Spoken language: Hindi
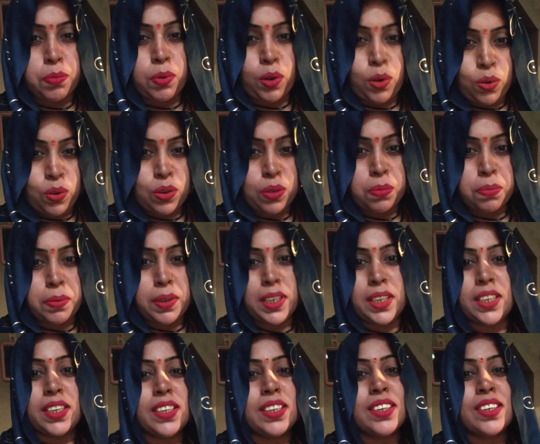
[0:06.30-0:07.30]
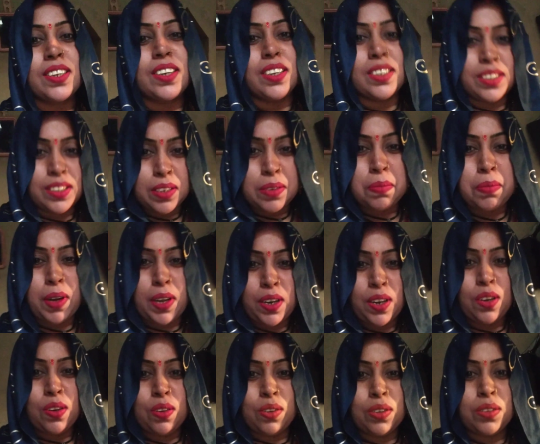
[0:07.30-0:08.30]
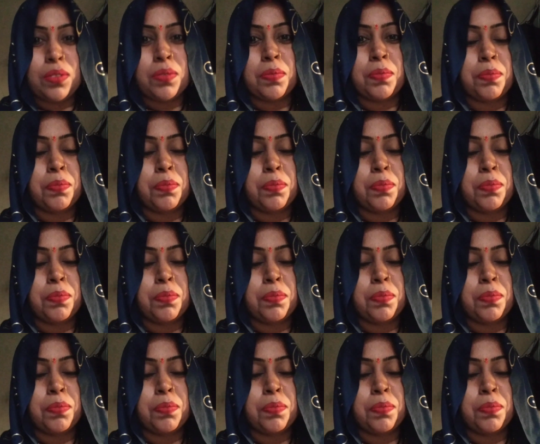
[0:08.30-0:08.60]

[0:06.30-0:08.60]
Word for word: ब्लॉग में कैसन बानी लोग